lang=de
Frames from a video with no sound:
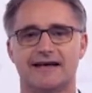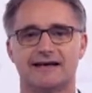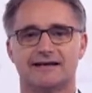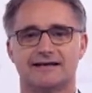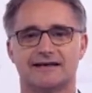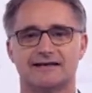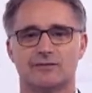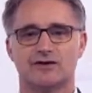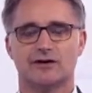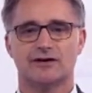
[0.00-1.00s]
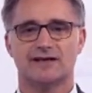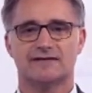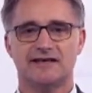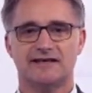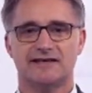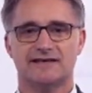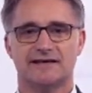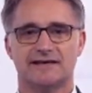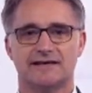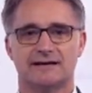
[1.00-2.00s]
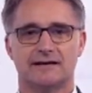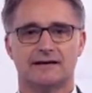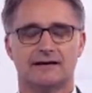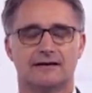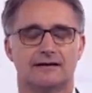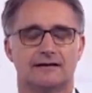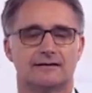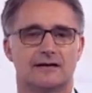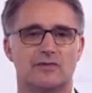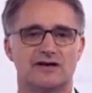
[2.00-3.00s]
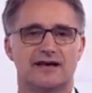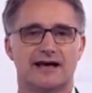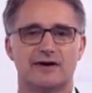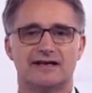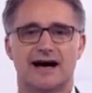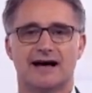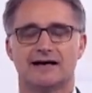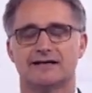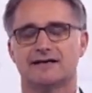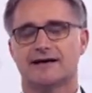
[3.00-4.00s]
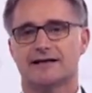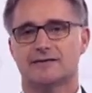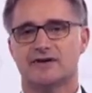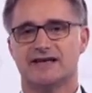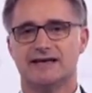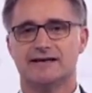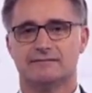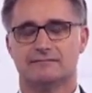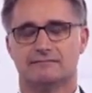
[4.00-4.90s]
denken, dass sie besonders wichtig sind, dann möchte ich gerne mit Nachhaltigkeit beginnen.